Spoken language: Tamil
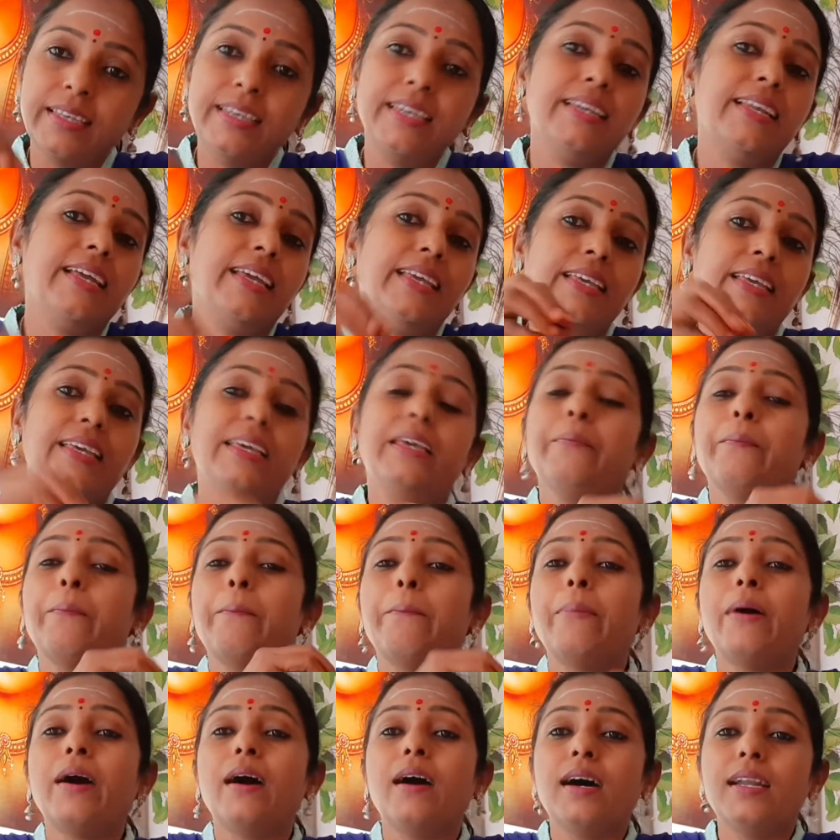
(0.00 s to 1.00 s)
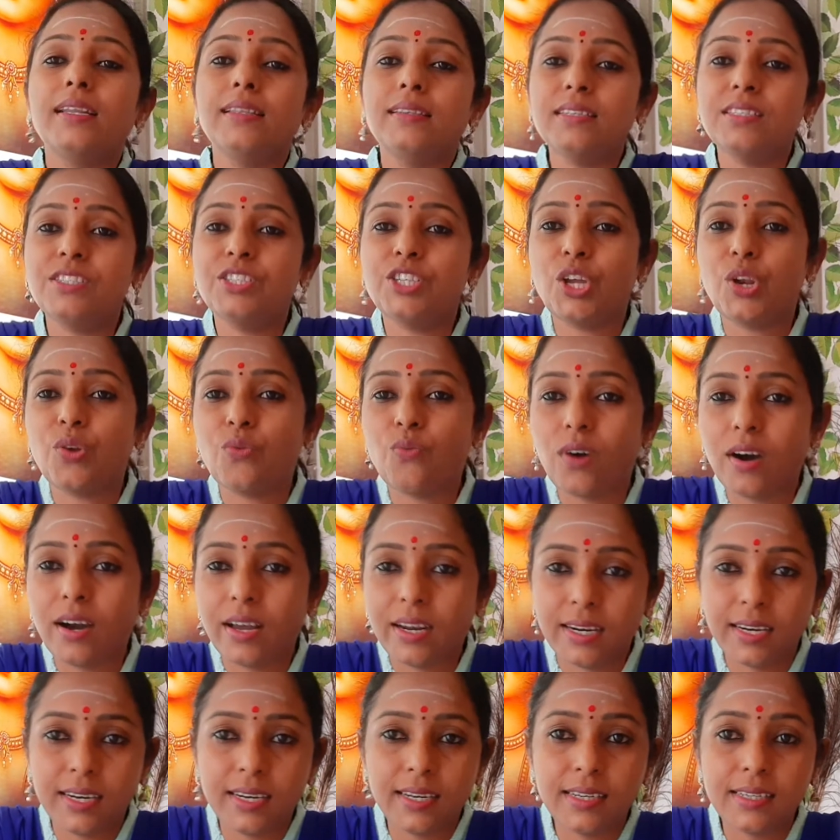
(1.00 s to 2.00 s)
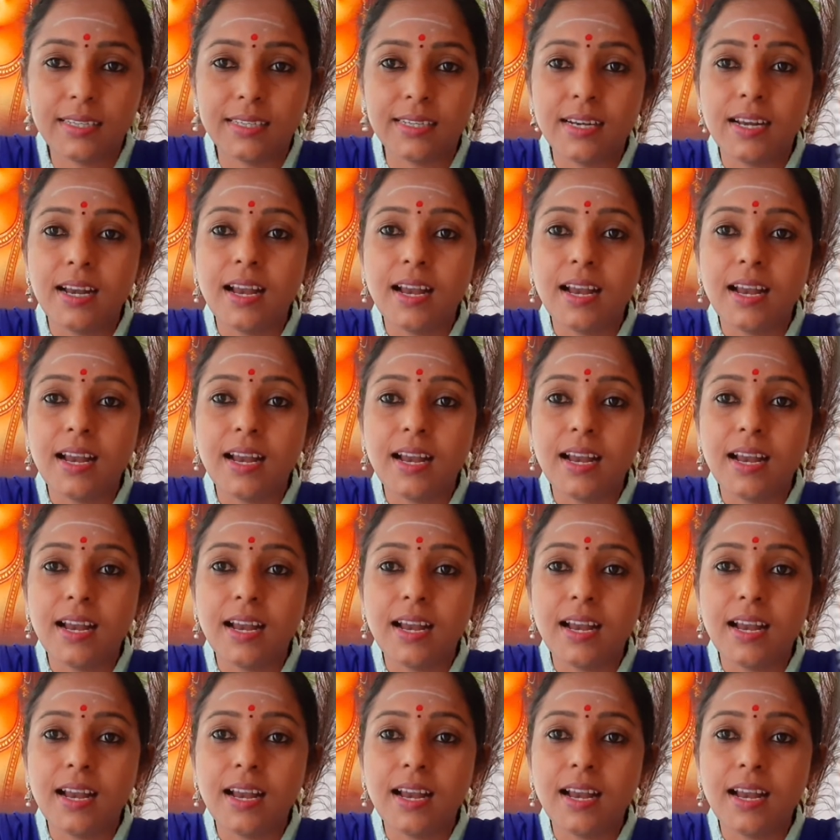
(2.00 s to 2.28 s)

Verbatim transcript: இறங்கி பார்த்து செல்வார்கள்